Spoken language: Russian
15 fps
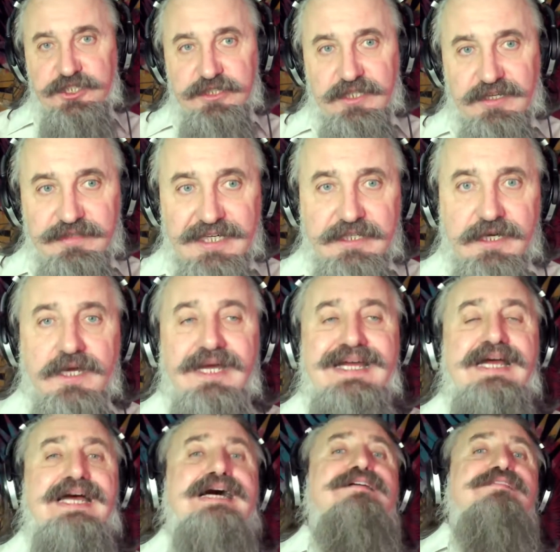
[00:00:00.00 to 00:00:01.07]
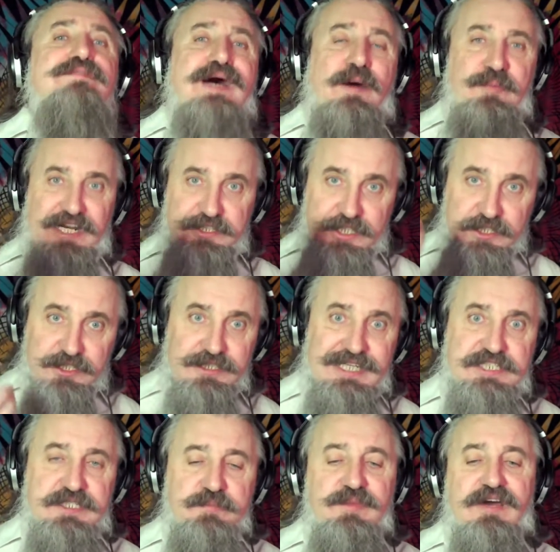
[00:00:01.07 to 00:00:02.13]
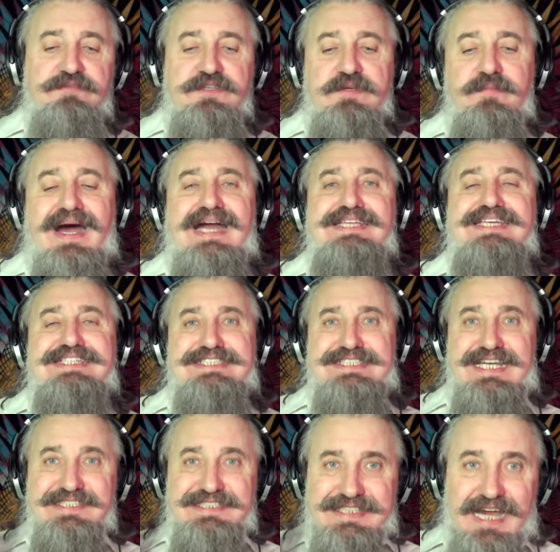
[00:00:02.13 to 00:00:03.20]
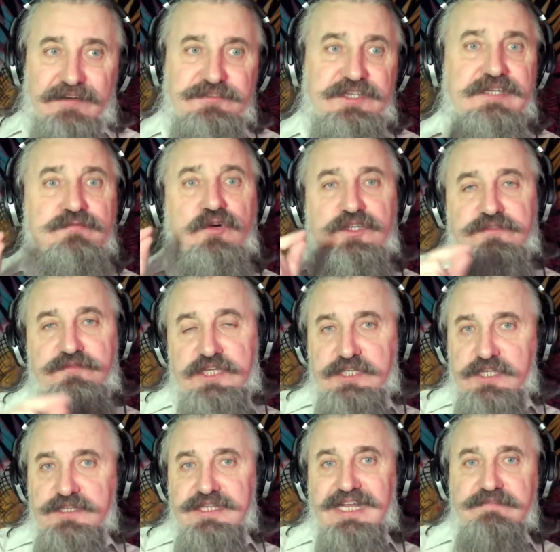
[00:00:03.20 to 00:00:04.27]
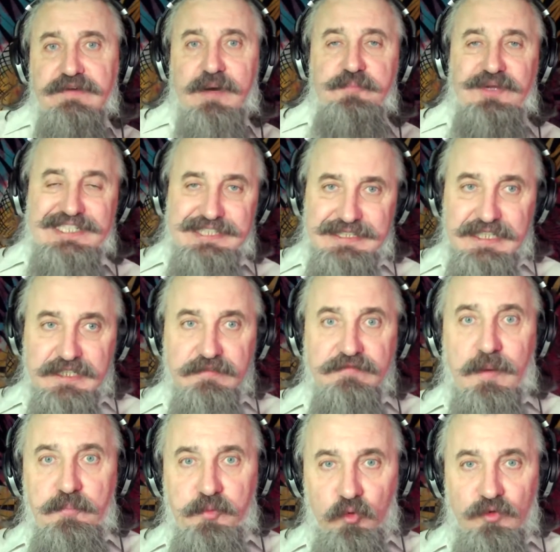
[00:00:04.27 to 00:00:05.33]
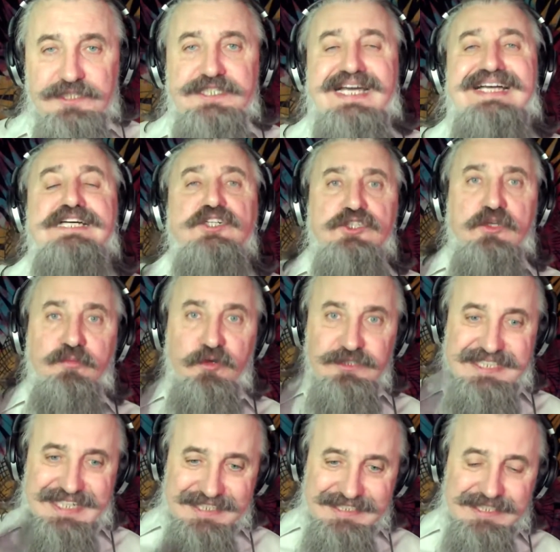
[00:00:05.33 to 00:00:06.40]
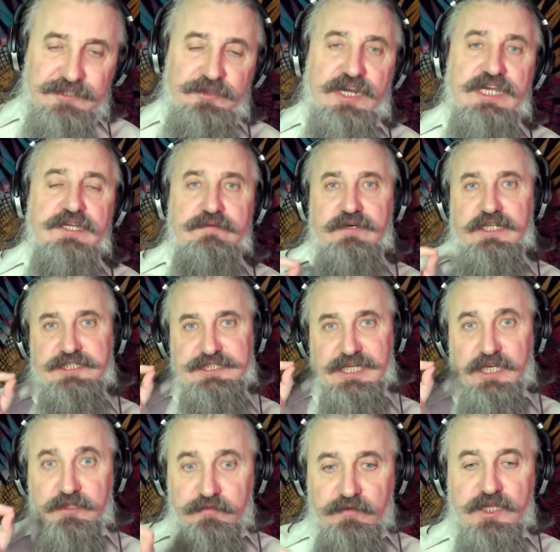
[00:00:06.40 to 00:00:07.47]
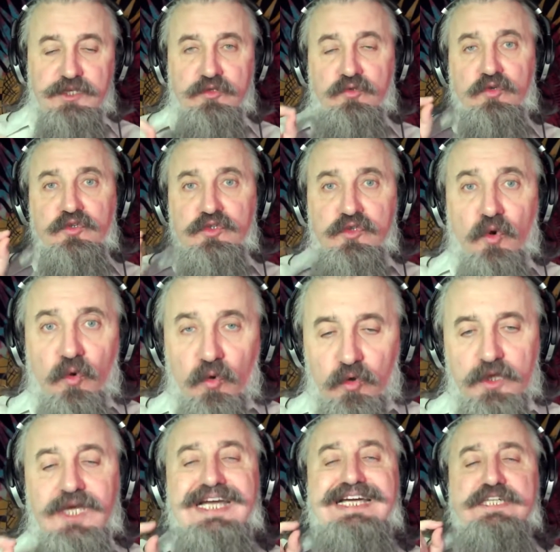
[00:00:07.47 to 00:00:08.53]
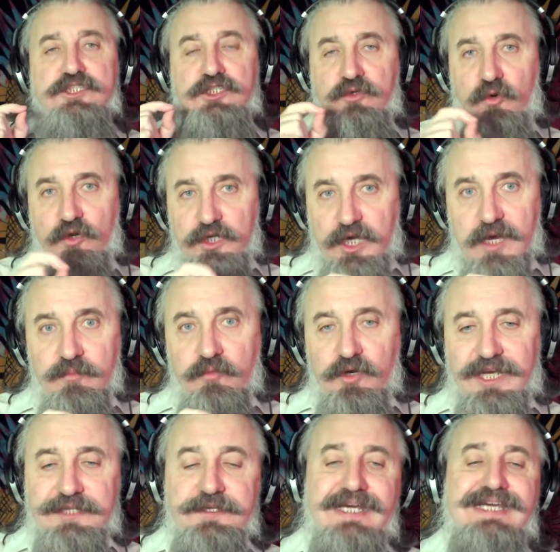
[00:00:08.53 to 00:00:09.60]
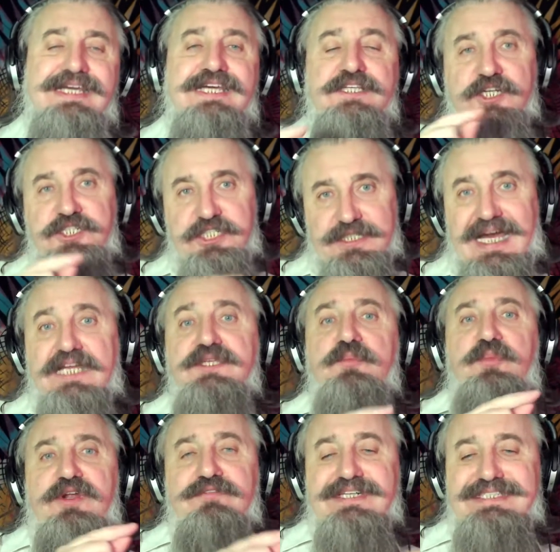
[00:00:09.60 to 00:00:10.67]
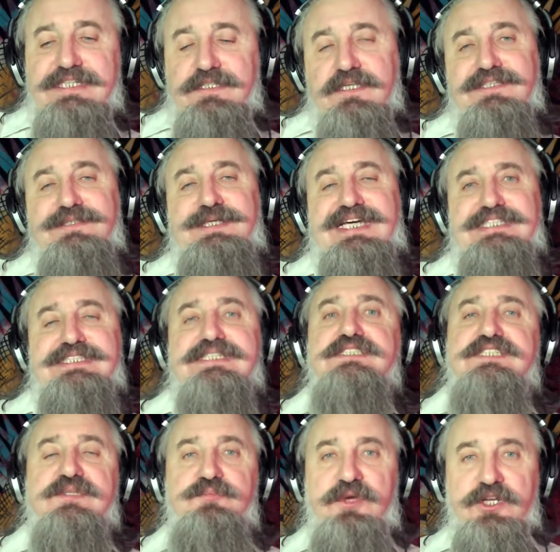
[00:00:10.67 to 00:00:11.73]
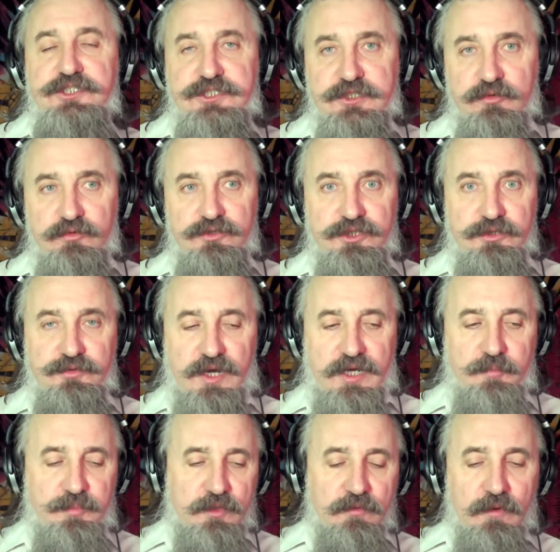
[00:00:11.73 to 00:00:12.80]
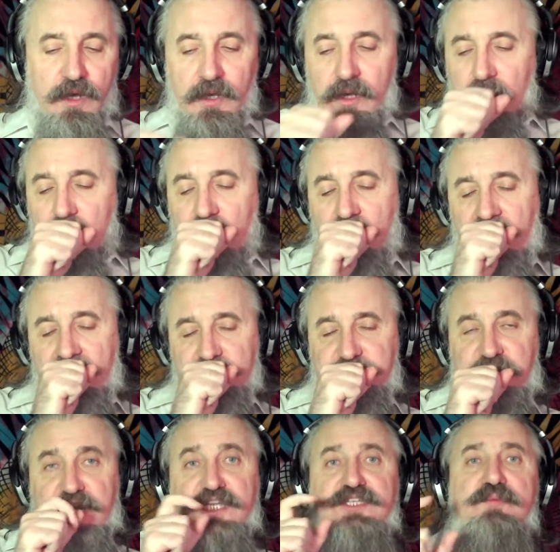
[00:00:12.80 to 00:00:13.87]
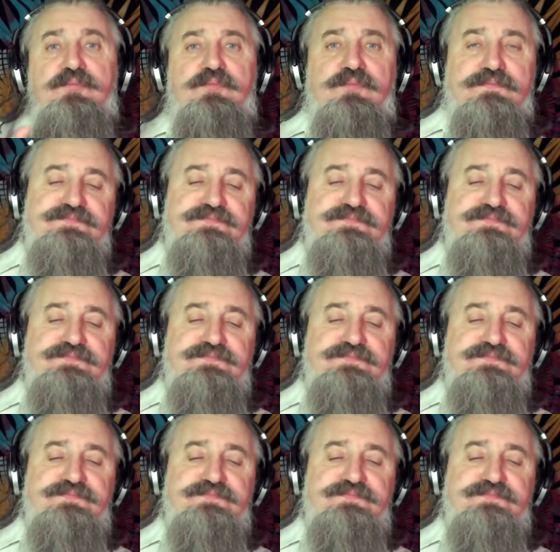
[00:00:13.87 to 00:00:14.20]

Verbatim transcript: человека, обратите на себя внимание, заставьте его ответить на два простых вопроса, чтобы он сконцентрировался и ответил, кто он, сколько ему лет, и начинайте проводить десенсибилизирующую терапию. Третье